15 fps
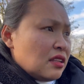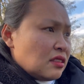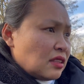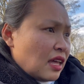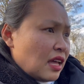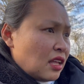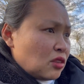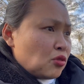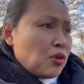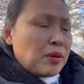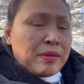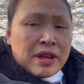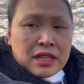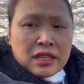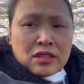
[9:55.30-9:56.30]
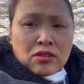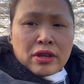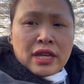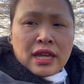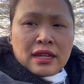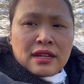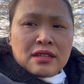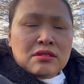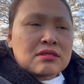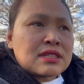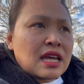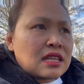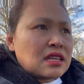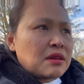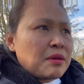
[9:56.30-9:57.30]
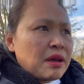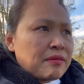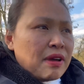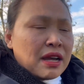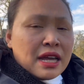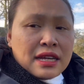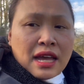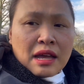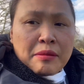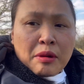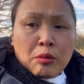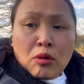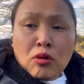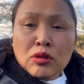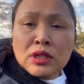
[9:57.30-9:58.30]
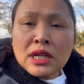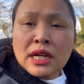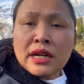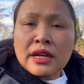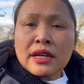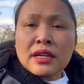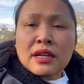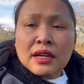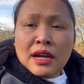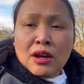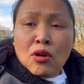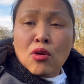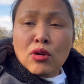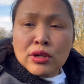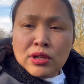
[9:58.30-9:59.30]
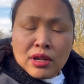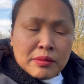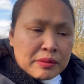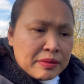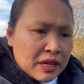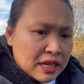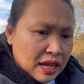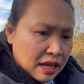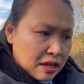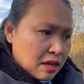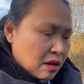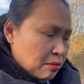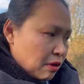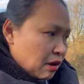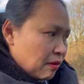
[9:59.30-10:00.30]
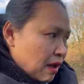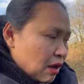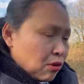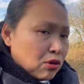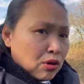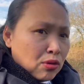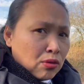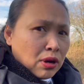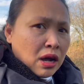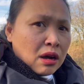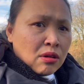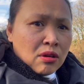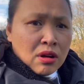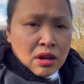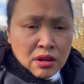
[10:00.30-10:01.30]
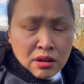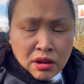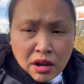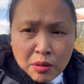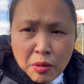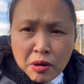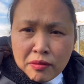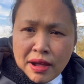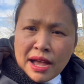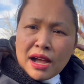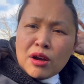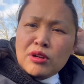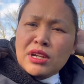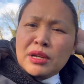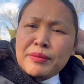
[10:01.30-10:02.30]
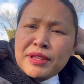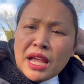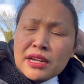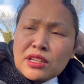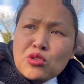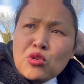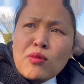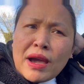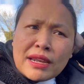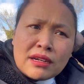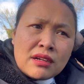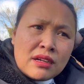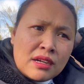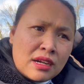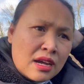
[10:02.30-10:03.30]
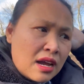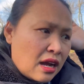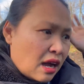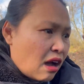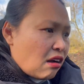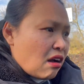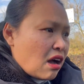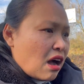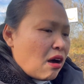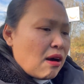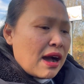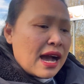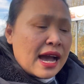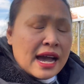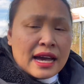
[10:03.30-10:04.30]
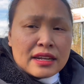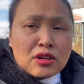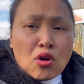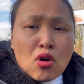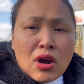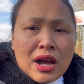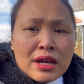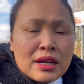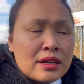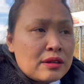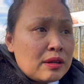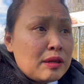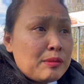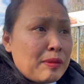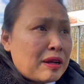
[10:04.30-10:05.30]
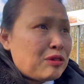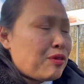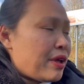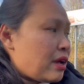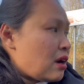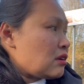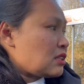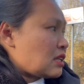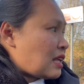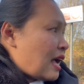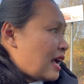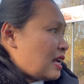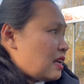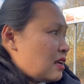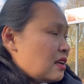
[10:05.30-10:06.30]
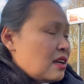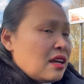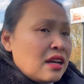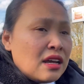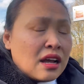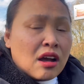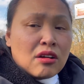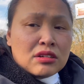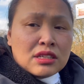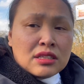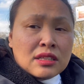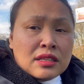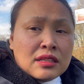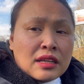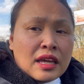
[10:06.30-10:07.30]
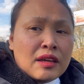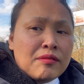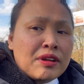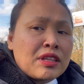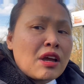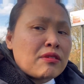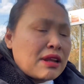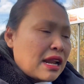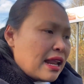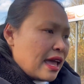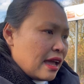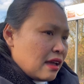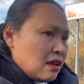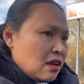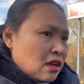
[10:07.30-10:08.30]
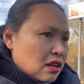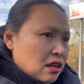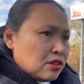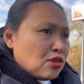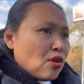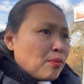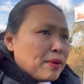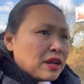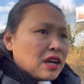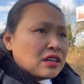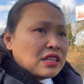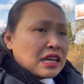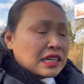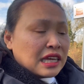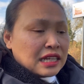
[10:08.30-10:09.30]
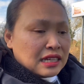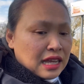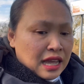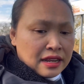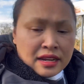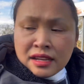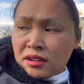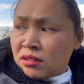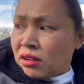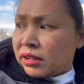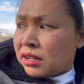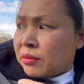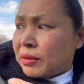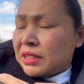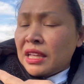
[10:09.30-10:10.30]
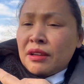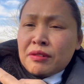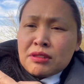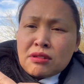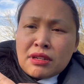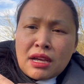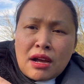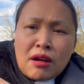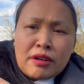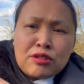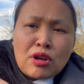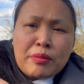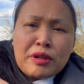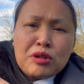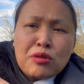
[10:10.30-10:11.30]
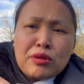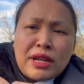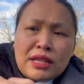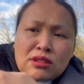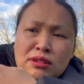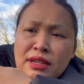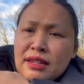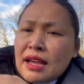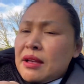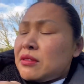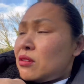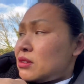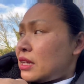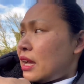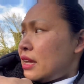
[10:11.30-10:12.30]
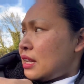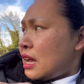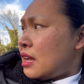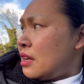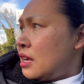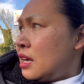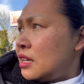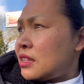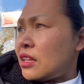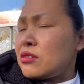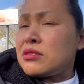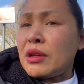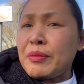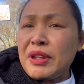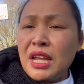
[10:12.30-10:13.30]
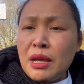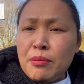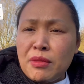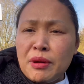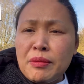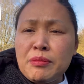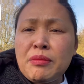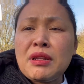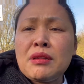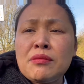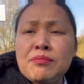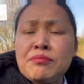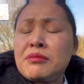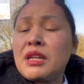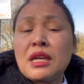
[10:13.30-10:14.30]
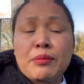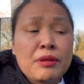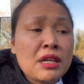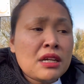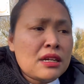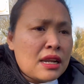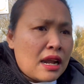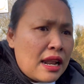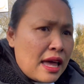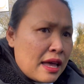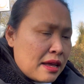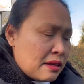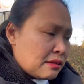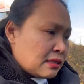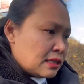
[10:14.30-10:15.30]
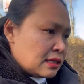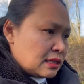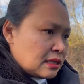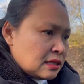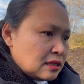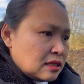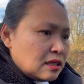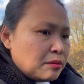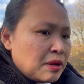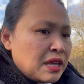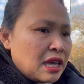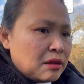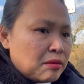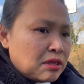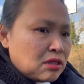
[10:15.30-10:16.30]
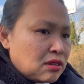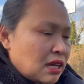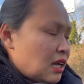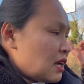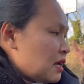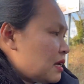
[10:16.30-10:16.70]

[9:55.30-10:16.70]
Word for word: แต่ตัวเมื่อที่จอยเห็นนะสงสัยจะแบบว่าคล้าย ๆ แบบคุ้นเคยกับคนนะเพื่อนๆนะเพราะว่าคุณลุงเขาเขาบอกว่าเขาเดินมาทางนี้วัน เขาก็เอาอาหารนกอ่ะ มาด้วยเขาจะให้เขาก็จะทิ้งไว้แถวนั้นแหละ แล้วนกมันก็จะกินไงนี่ลอยเข้ามาทิ้งไว้ตรงนี้เขาให้จอยมาดูเนี่ยตรงนี้นะตรงเจ๊เนี่ยแต่สงสัยมันอิ่มแล้วมันบินหนีไปที่อื่นแล้วแหละเออไม่เห็นมันตรงนี้